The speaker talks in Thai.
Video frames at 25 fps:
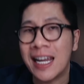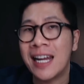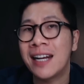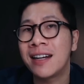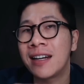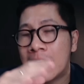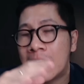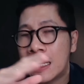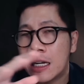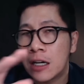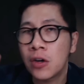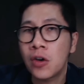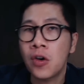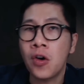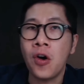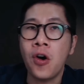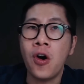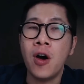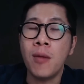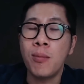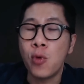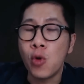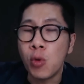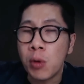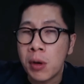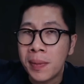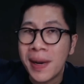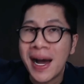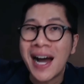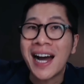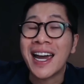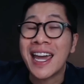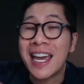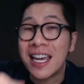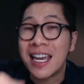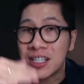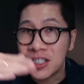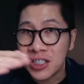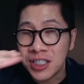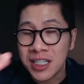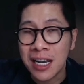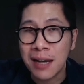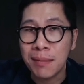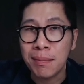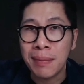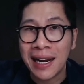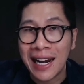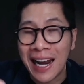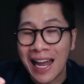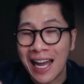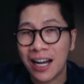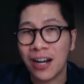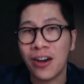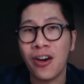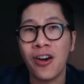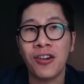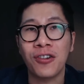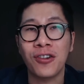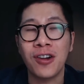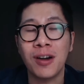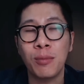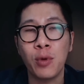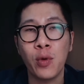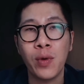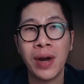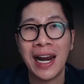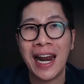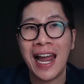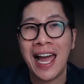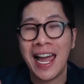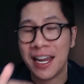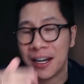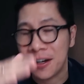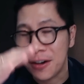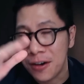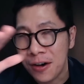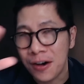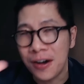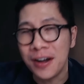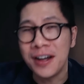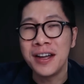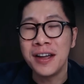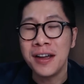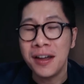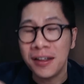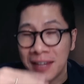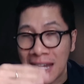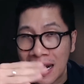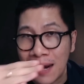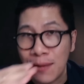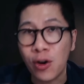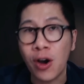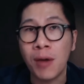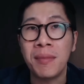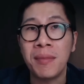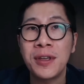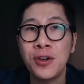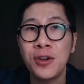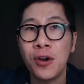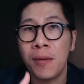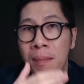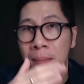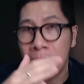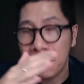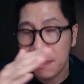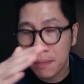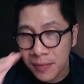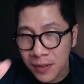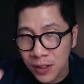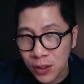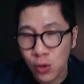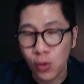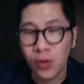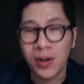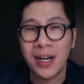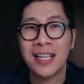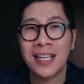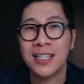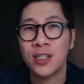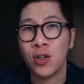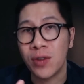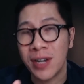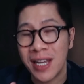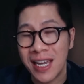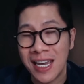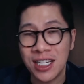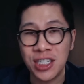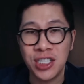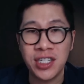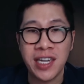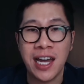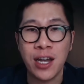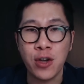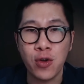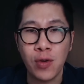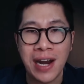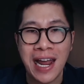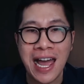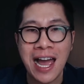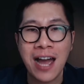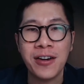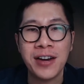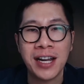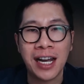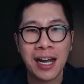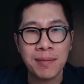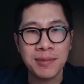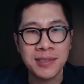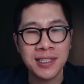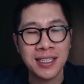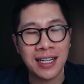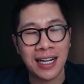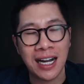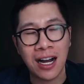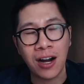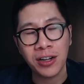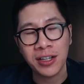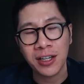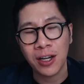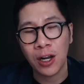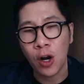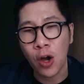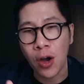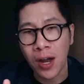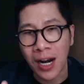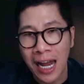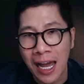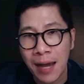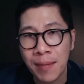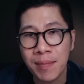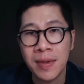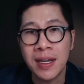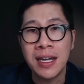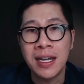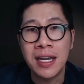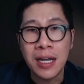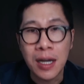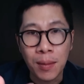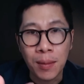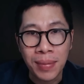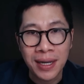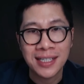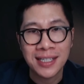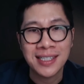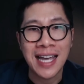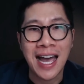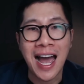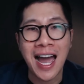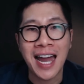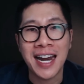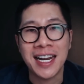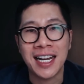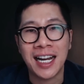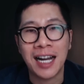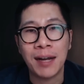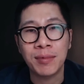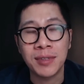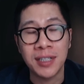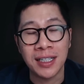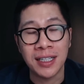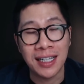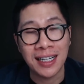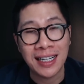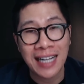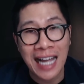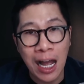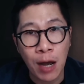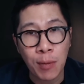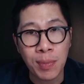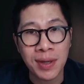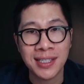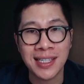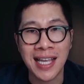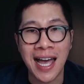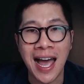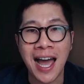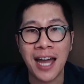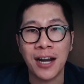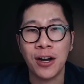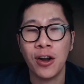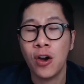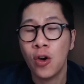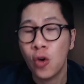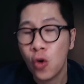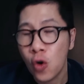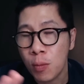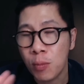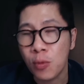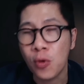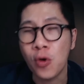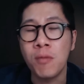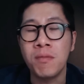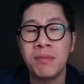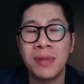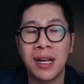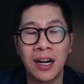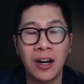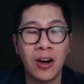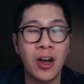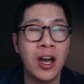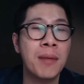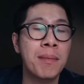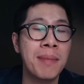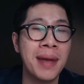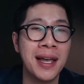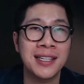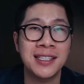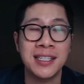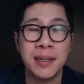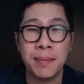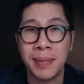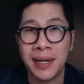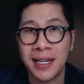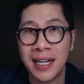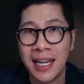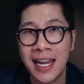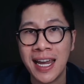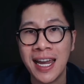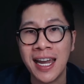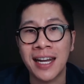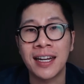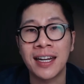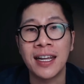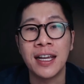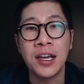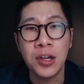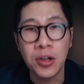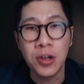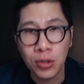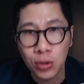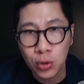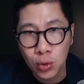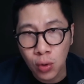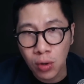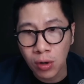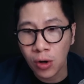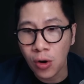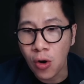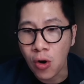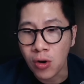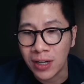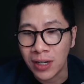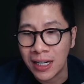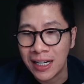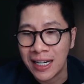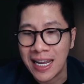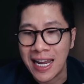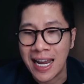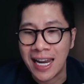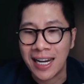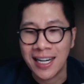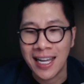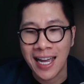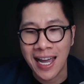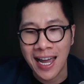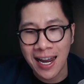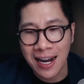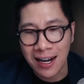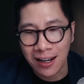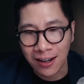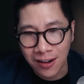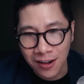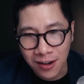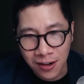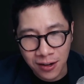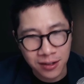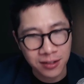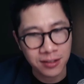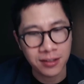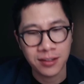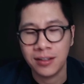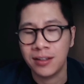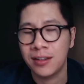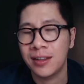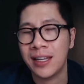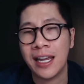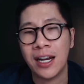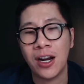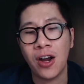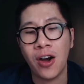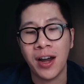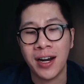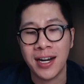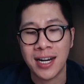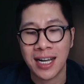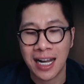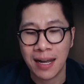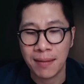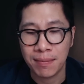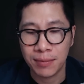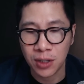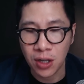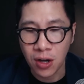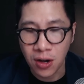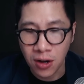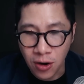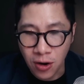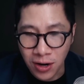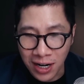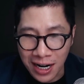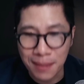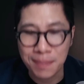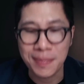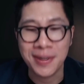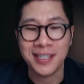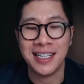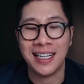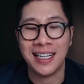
นในเรื่องของภูมิภาคเอเชียเป็นหลักก่อนเนาะเพราะว่าไลน์ก็ได้รับความนิยมอยู่ในโซนเอเชียอยู่แล้วนะครับ ซึ่งเขาก็จะรองรับภาษานะครับถึง 9 ภาษาเนาะควบคุม 180 ประเทศทั่วโลกนั่นเองนะฮะแล้วก็แน่นอนนะครับต้องรองรับภาษา